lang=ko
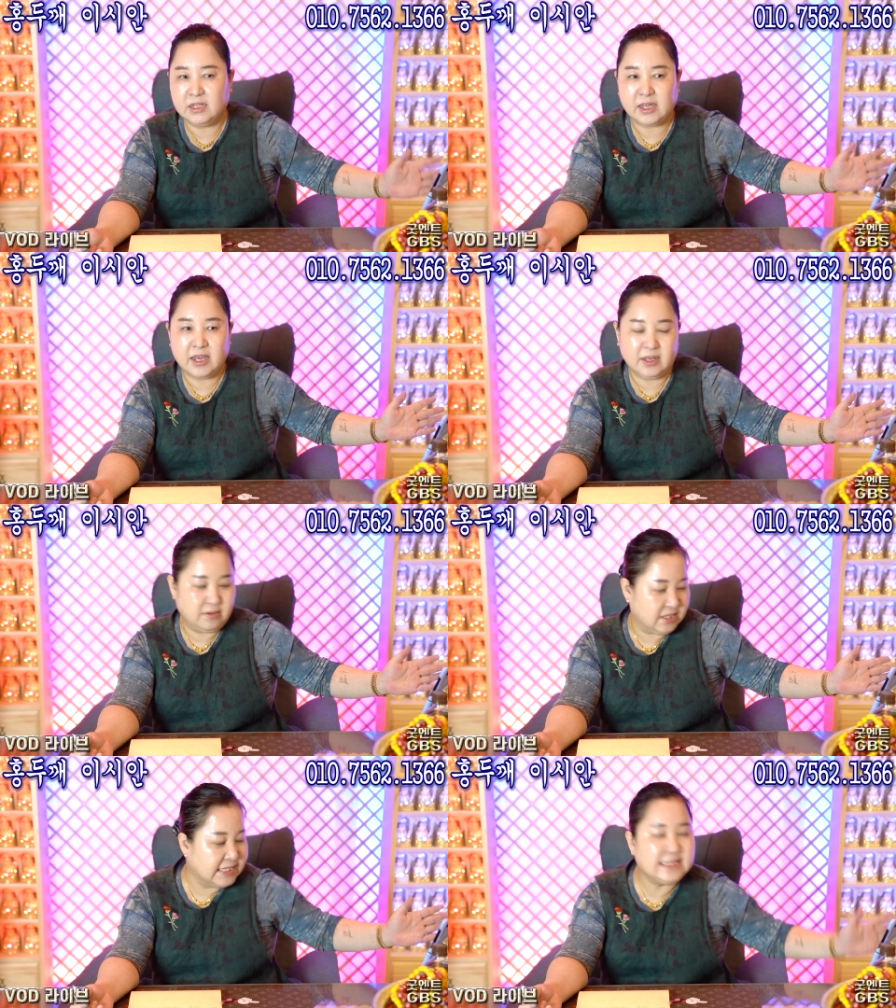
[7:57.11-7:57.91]
이렇게
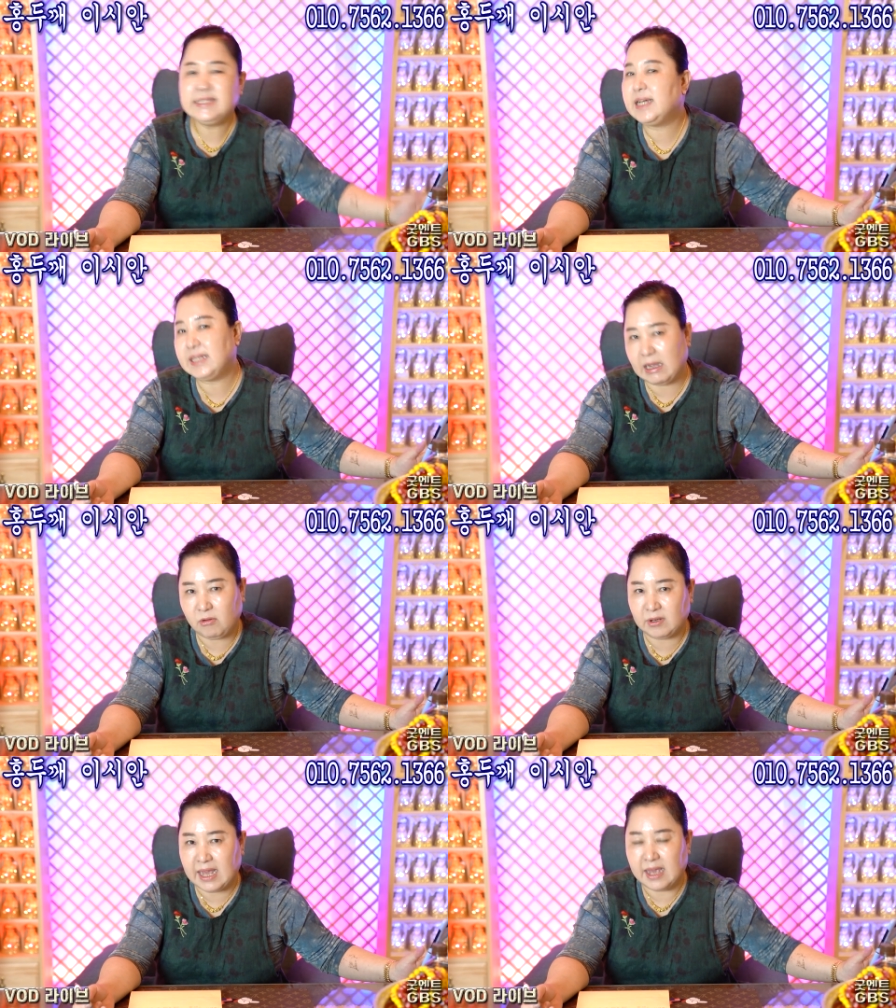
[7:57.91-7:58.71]
기스가
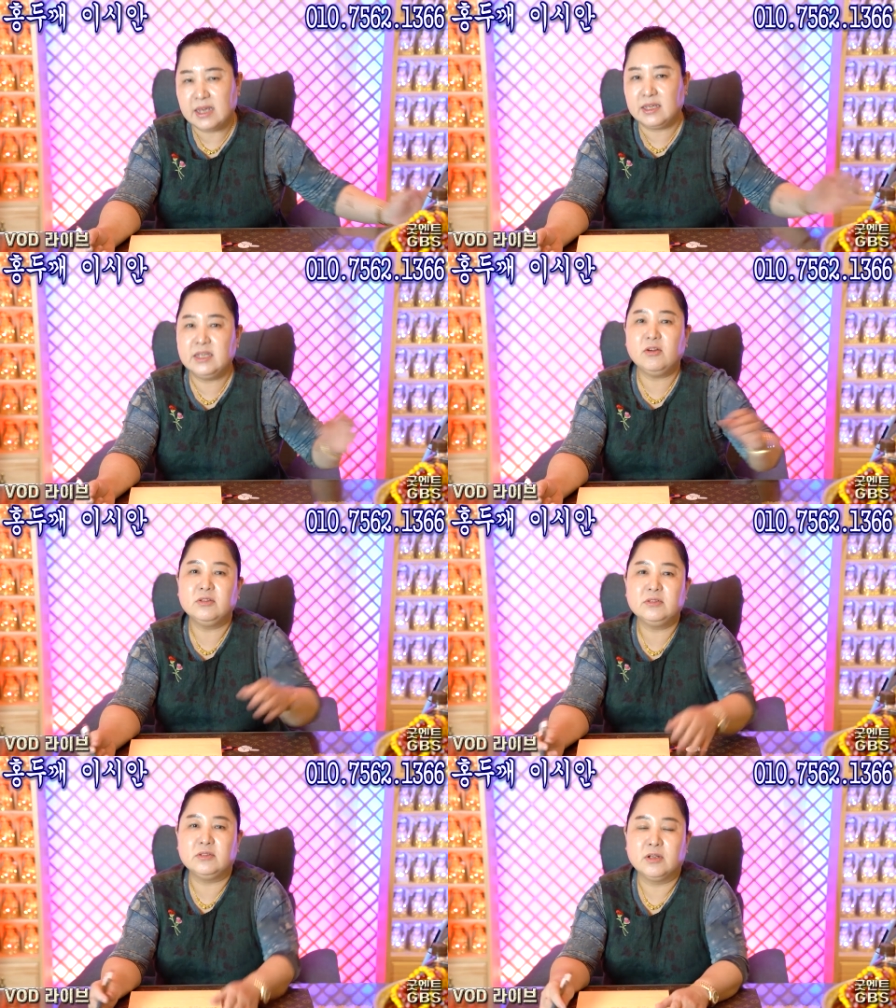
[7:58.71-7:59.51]
났거나
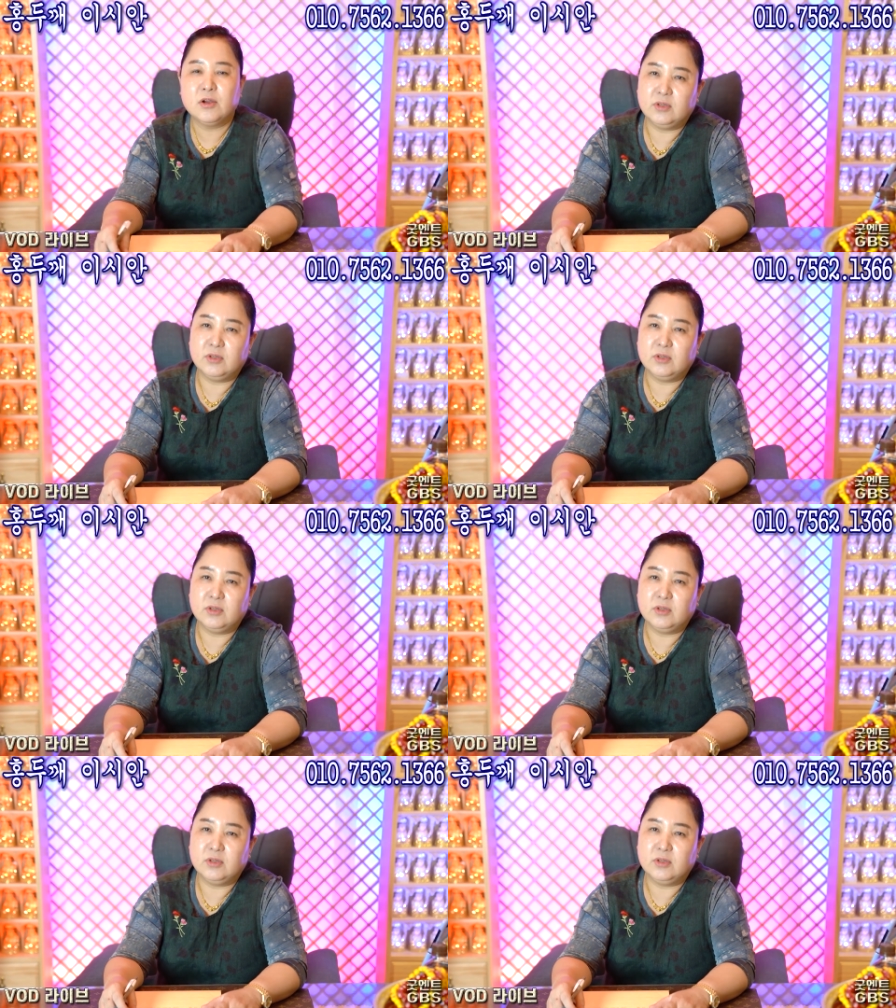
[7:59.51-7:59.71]
이거는